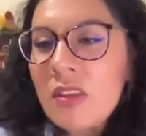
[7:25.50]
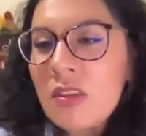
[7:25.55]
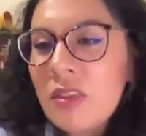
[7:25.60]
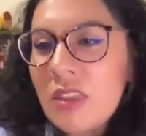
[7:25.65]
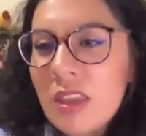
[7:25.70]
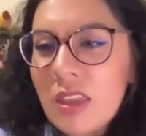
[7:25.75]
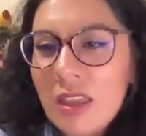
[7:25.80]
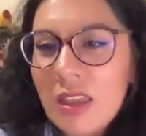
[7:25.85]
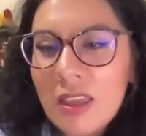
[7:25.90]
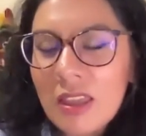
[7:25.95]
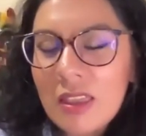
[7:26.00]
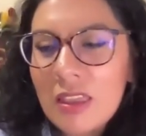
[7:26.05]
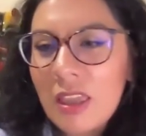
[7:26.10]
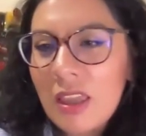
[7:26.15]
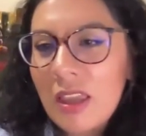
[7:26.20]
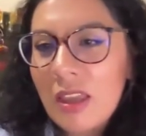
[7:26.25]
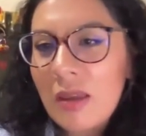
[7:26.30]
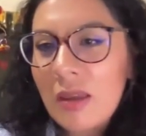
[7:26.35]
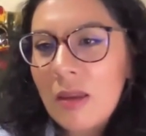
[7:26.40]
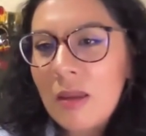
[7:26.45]
de,
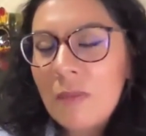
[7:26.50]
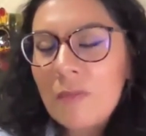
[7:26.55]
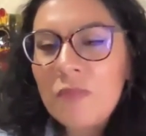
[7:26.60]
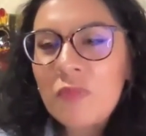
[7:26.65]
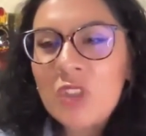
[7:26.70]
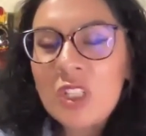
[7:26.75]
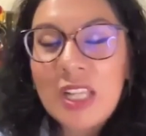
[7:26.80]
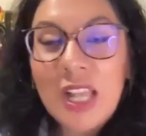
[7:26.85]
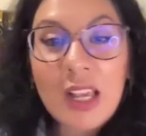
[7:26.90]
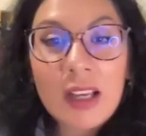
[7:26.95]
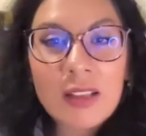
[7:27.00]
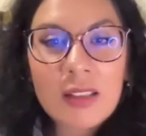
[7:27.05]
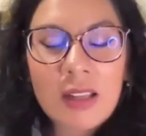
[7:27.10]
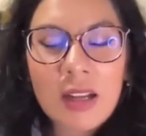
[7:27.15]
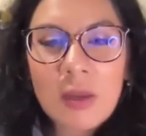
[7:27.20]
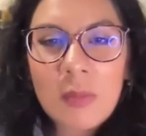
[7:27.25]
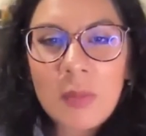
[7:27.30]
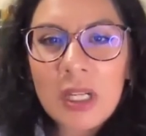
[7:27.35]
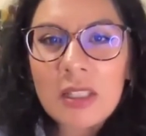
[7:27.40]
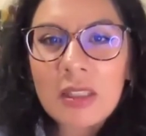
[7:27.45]
de Sax de
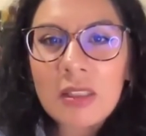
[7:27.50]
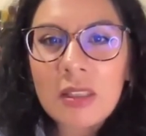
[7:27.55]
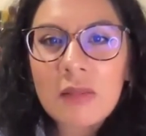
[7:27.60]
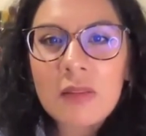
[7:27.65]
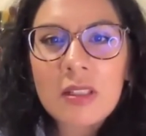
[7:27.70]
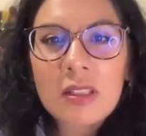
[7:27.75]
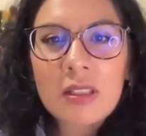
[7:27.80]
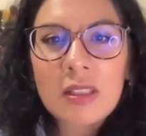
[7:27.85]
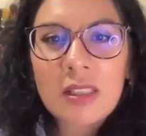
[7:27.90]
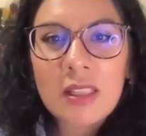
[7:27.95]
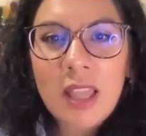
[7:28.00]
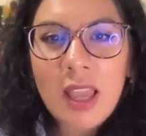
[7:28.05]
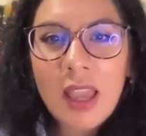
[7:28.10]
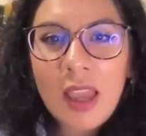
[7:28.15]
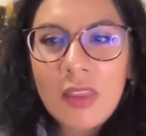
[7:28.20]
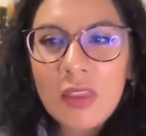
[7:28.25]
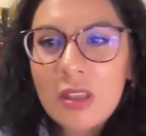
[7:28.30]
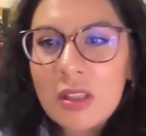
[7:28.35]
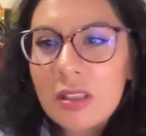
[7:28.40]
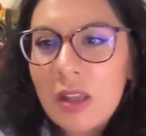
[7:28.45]
la maldita
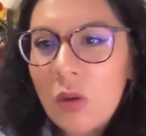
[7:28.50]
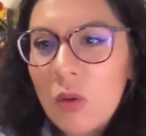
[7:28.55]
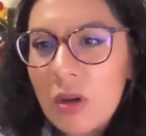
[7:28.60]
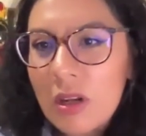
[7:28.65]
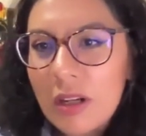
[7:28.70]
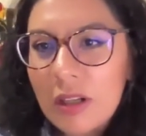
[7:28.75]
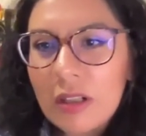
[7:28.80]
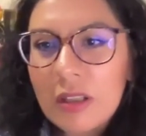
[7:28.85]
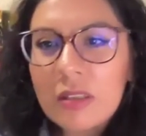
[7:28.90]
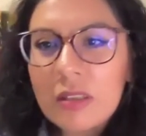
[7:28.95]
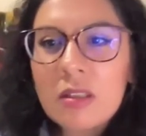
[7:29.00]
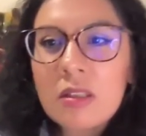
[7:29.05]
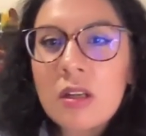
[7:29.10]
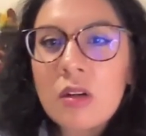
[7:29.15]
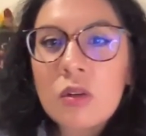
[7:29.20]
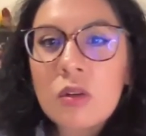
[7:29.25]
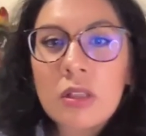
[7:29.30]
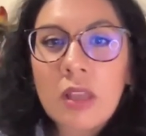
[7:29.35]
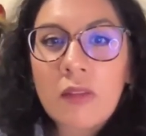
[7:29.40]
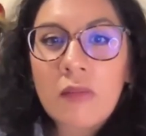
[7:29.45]
vecindad, de Saúl Hernández de
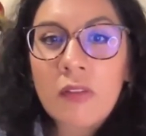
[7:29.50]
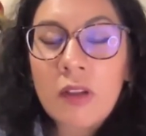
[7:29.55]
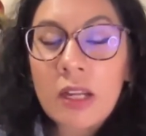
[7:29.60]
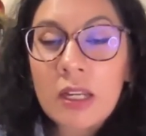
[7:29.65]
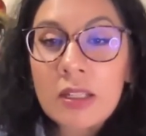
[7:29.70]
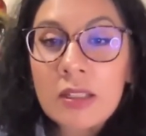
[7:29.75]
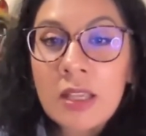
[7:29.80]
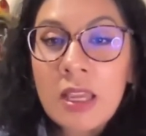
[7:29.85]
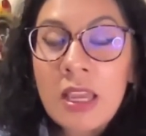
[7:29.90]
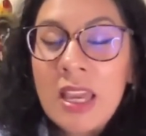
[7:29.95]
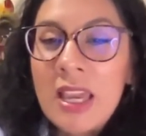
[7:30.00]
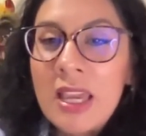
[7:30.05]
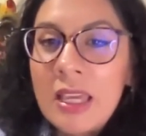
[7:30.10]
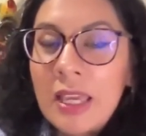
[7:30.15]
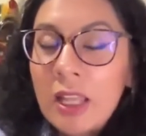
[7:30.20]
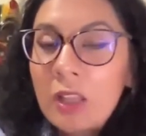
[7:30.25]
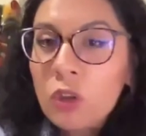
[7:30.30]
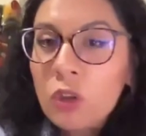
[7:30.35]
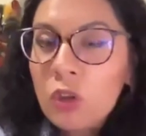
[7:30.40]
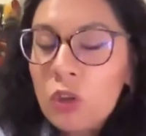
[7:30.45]
los Caifanes,
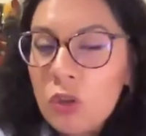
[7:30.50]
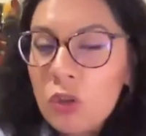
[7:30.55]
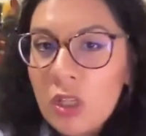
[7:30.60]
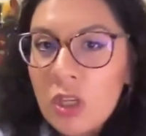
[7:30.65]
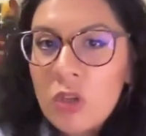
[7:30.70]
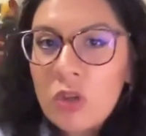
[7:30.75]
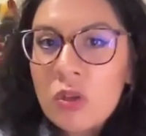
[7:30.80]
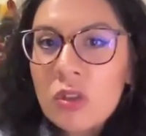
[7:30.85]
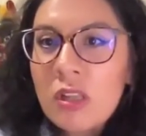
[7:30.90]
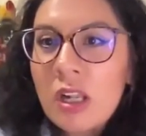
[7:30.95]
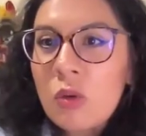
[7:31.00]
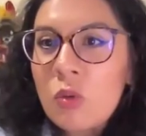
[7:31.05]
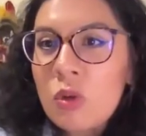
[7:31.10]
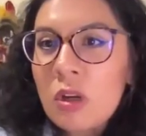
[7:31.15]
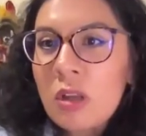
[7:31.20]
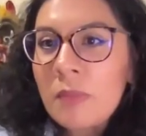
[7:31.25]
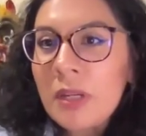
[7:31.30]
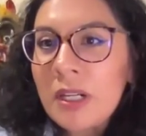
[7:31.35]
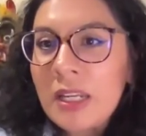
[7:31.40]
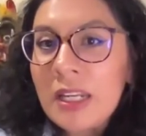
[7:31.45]
que todos ellos de
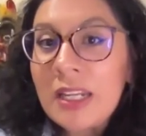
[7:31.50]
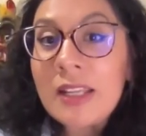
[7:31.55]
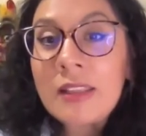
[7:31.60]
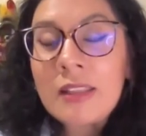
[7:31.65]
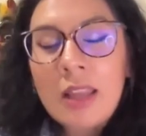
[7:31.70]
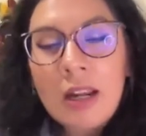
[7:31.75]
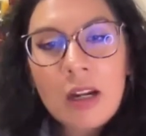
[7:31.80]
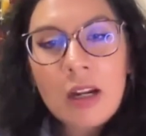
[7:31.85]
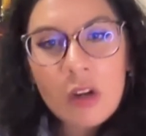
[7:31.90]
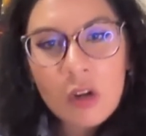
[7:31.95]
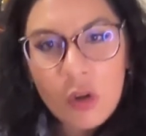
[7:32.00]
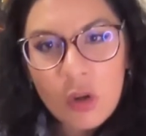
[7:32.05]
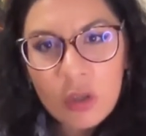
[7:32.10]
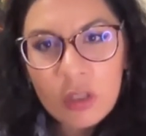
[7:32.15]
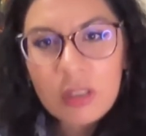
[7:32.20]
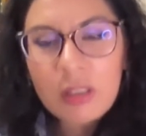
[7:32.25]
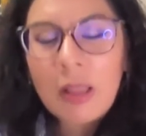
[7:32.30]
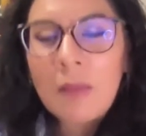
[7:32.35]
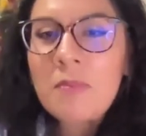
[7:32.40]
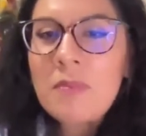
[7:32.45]
alguna manera en el rock
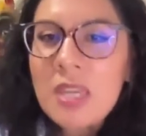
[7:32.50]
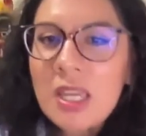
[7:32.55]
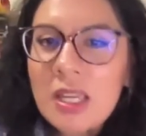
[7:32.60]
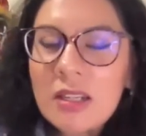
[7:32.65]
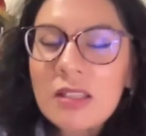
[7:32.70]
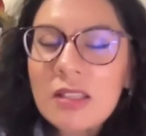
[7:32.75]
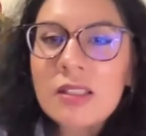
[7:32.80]
también